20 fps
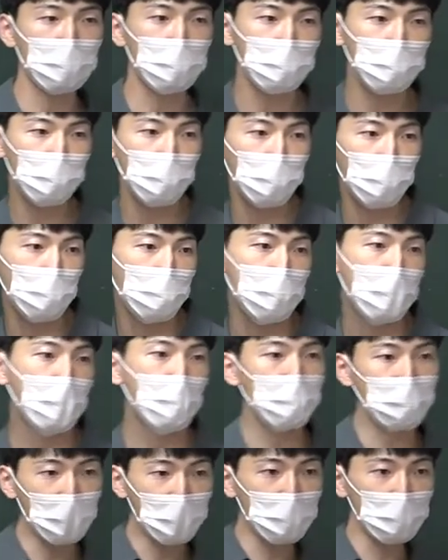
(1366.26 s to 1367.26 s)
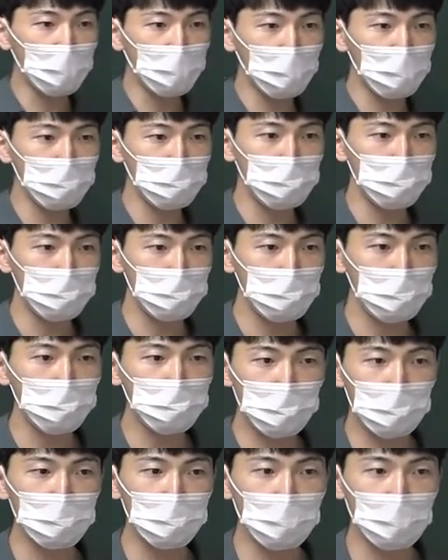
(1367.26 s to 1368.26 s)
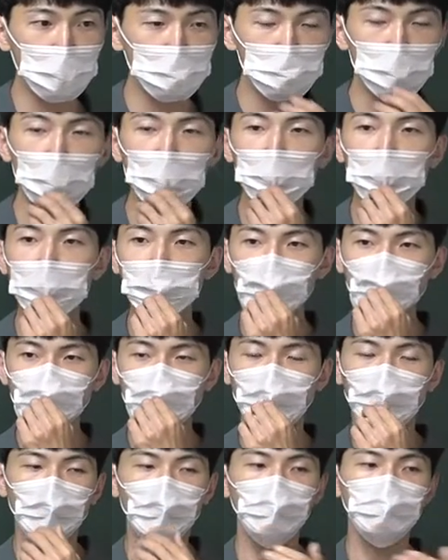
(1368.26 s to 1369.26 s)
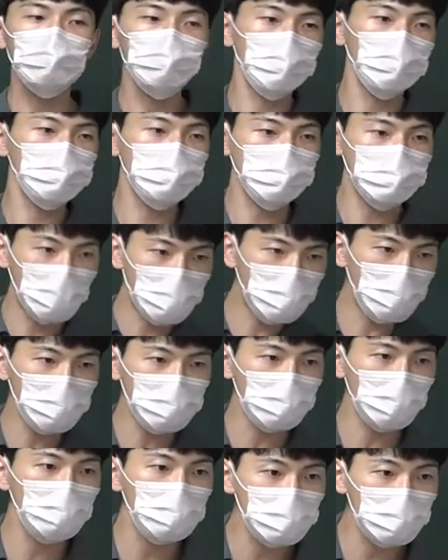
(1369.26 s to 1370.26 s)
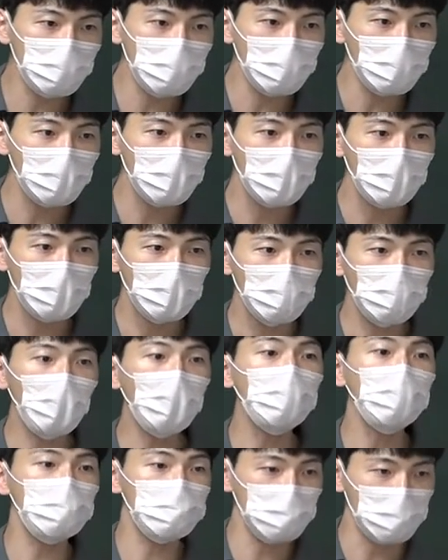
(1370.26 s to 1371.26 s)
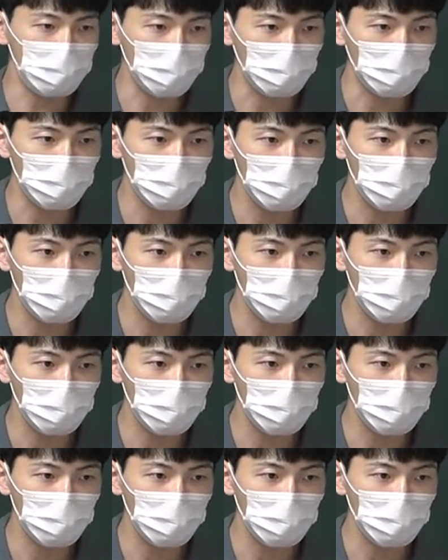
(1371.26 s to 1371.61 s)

하고 빵 터트리니까 처음에는 어, 아, 우리나라 사람 대박이다 했는데 뻥이었잖아요.